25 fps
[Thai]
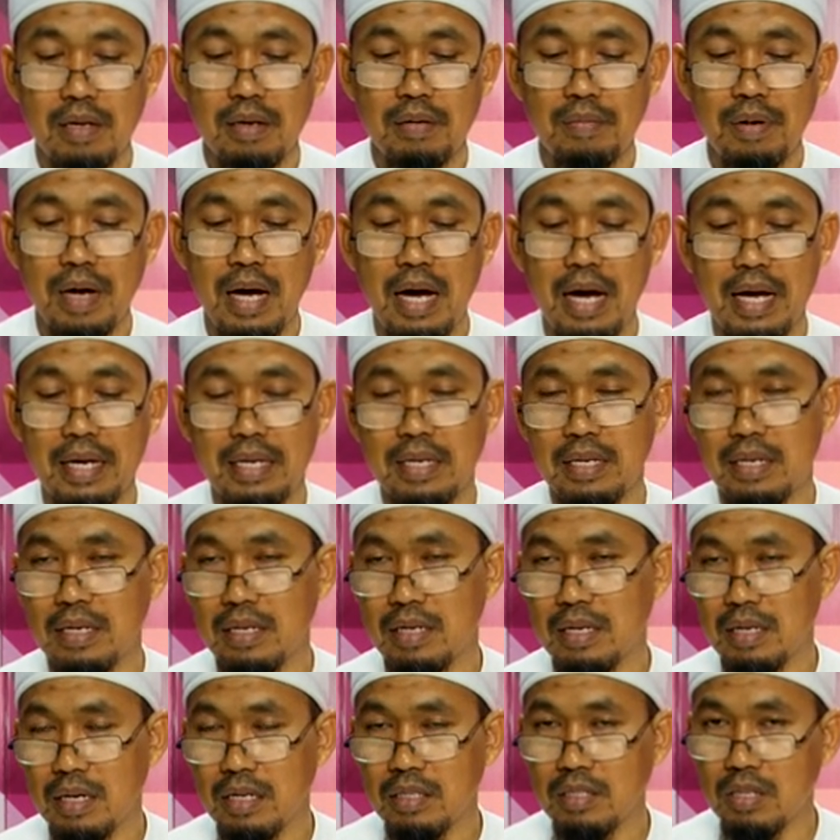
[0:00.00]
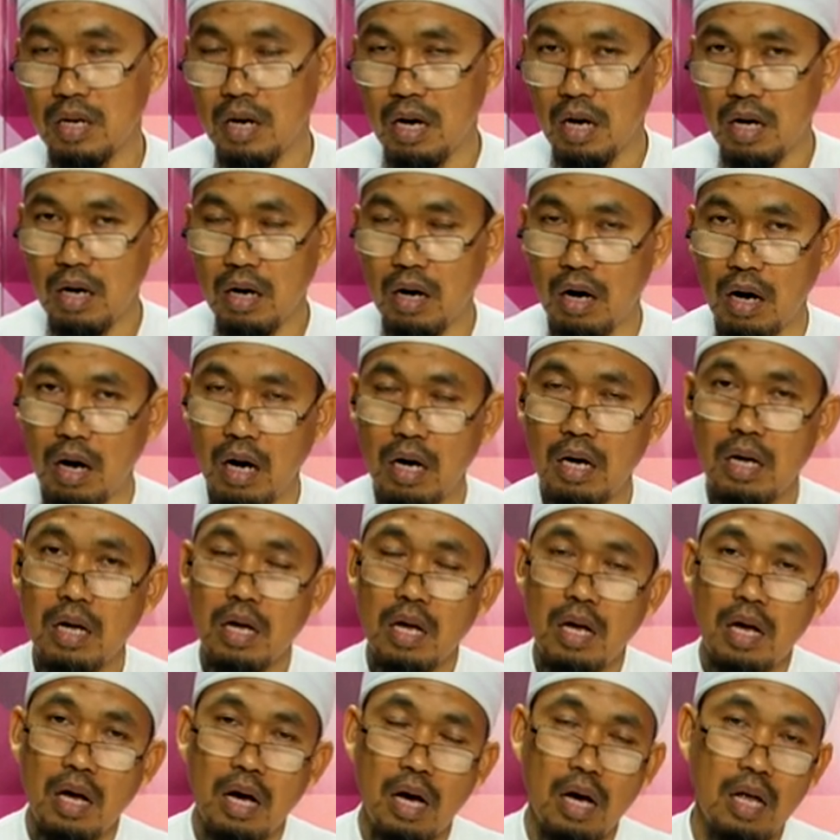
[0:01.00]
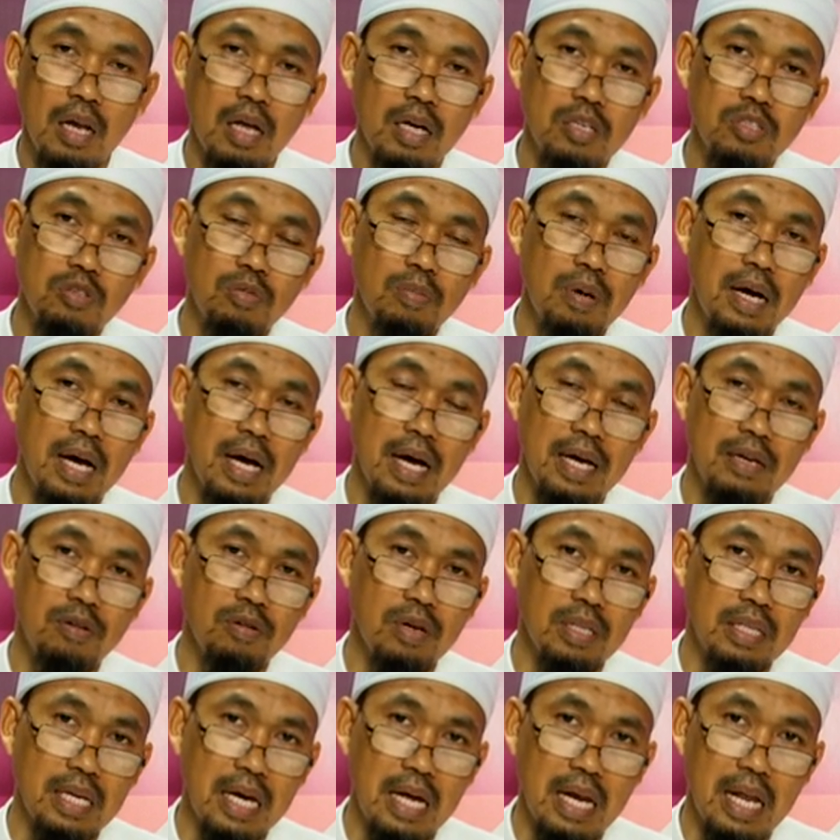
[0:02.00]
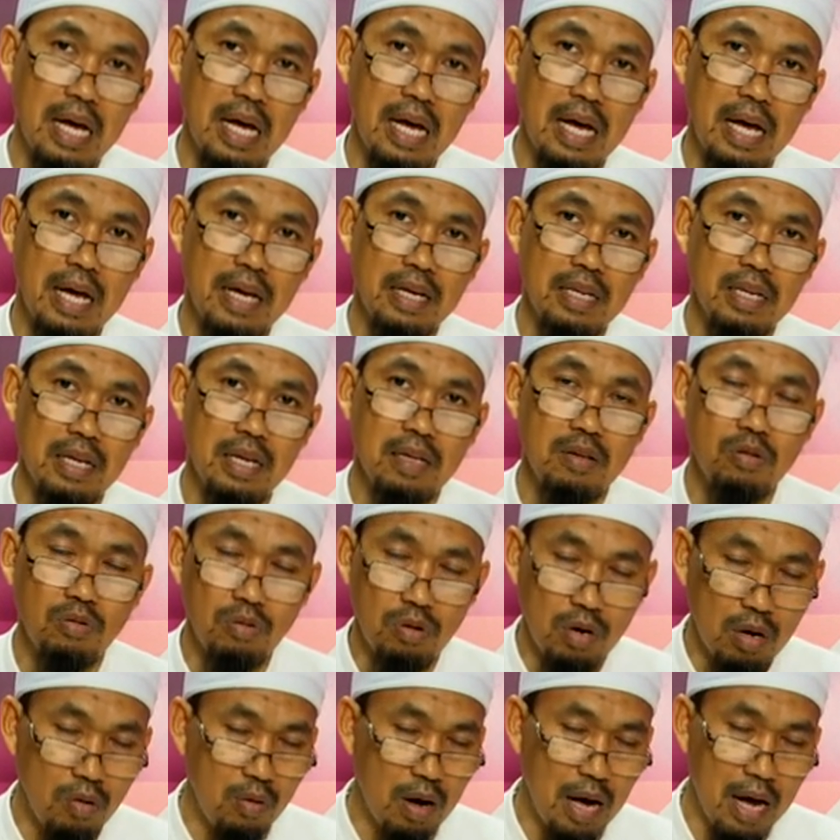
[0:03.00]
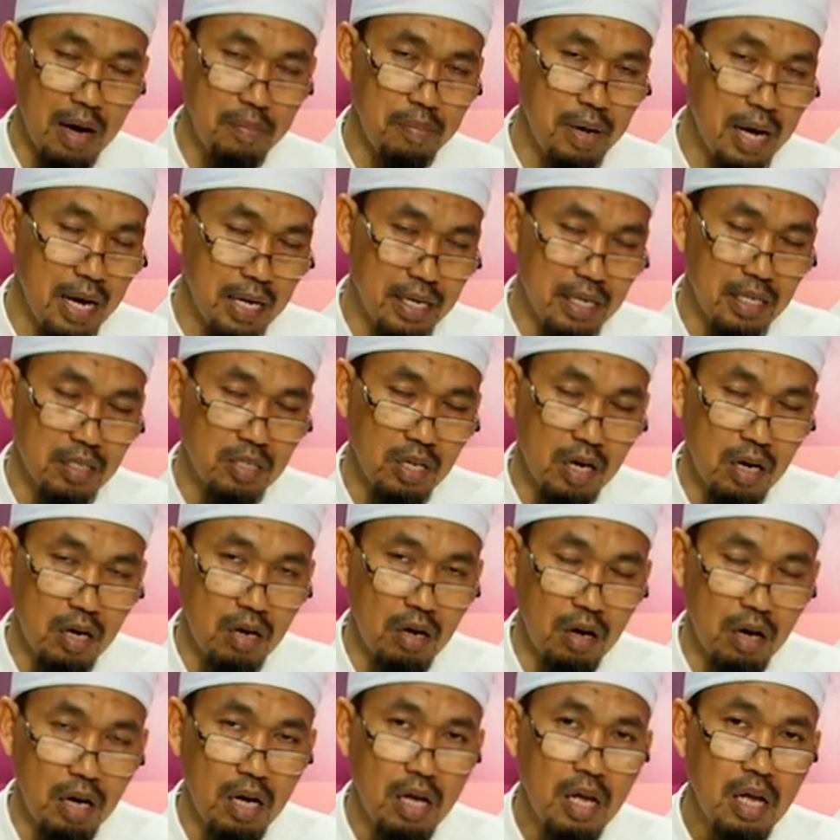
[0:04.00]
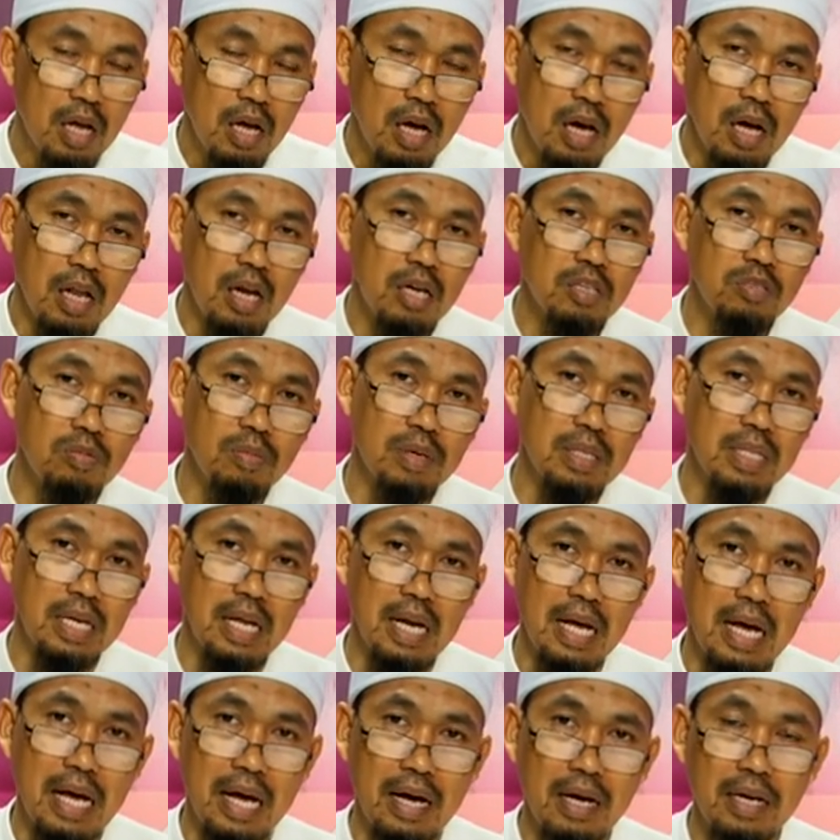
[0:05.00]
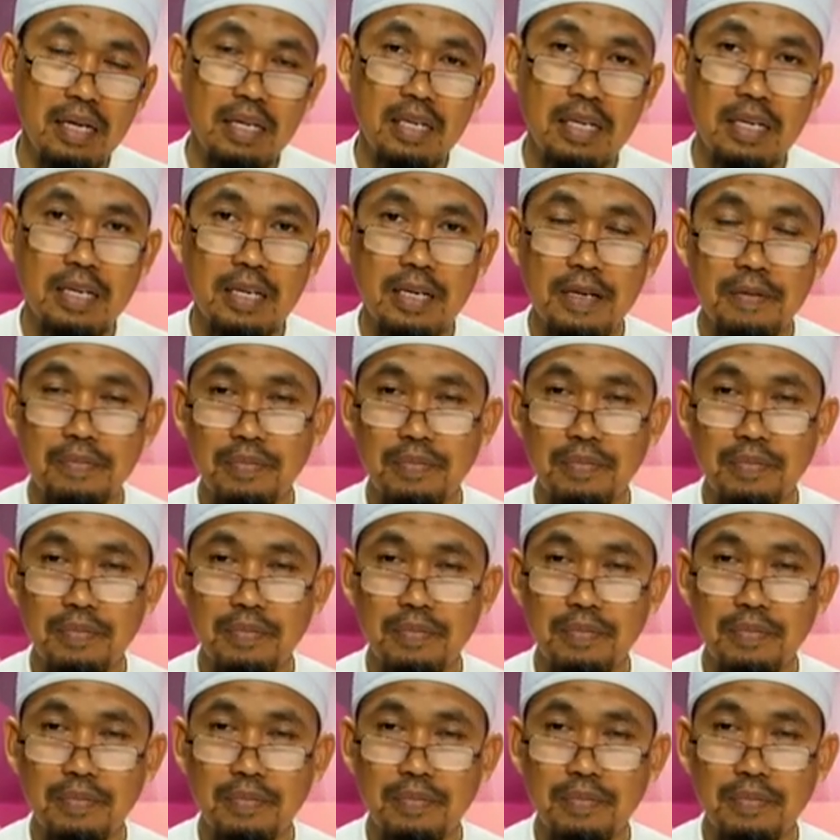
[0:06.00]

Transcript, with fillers: พระหัตถ์ทั้งสองของอัลลอฮฺซุบฮานะฮูวะตะอาลานะอยู่ระหว่างพระหัตถ์ทั้งสองของอัลลอฮฺซุบฮานะฮูวะตะอาลาก็คือ